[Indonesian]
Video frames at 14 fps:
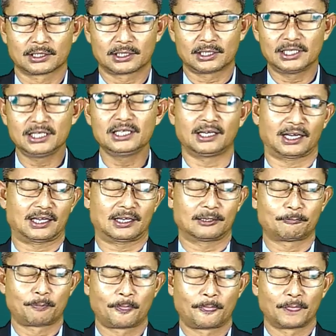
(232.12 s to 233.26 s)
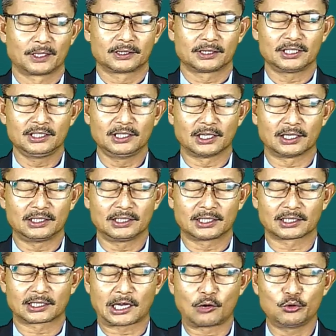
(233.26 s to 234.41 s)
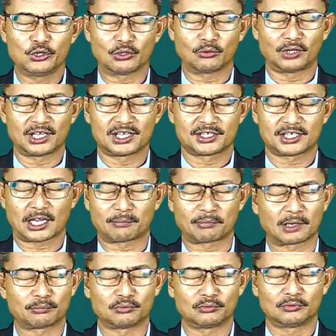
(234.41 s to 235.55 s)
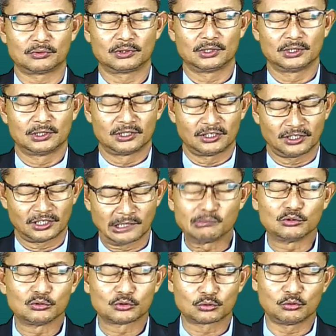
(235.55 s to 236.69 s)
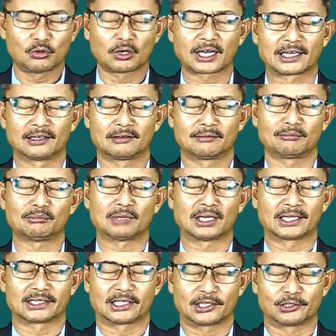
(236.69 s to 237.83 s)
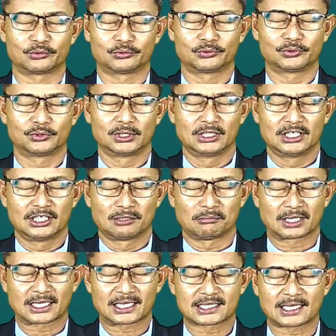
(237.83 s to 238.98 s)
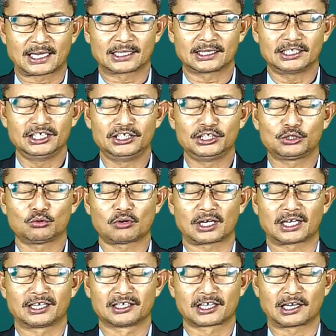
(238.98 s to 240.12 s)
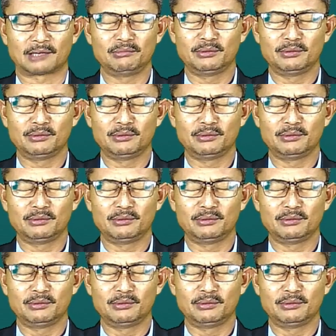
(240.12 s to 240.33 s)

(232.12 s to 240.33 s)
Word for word: kira tidak diketahui oleh siapapun, namun Tuhan Maha Tahu. Maka saat ini Tuhan kami